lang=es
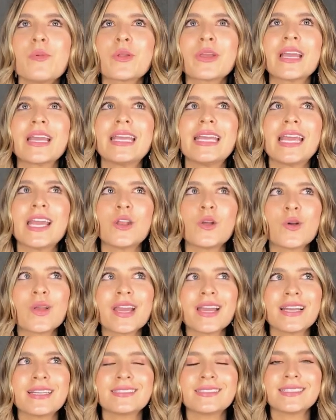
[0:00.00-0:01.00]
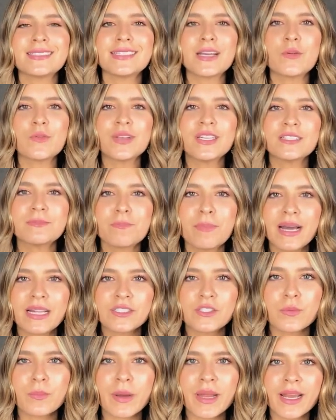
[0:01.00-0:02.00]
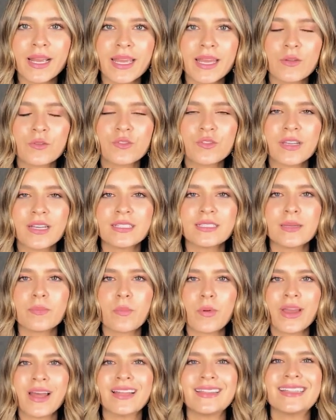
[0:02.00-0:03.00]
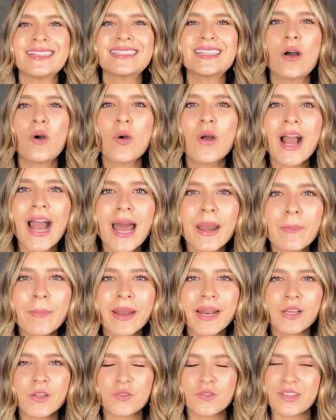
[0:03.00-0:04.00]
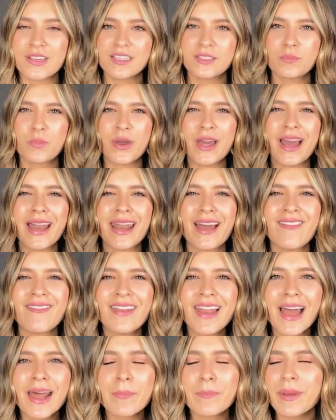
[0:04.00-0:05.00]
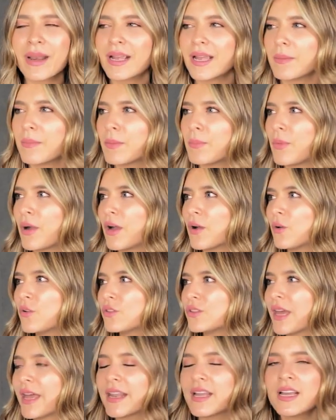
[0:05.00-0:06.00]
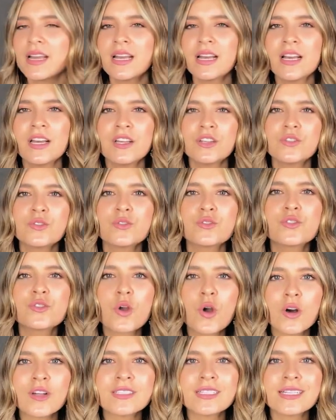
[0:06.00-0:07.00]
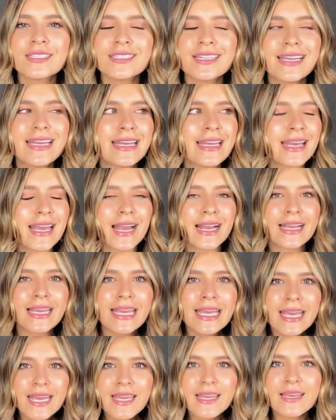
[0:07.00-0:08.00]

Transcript: Porque quiero que este sea un espacio para que ustedes se puedan desahogar, para que ustedes puedan hablar, para que me puedan contar sus cosas y que aquí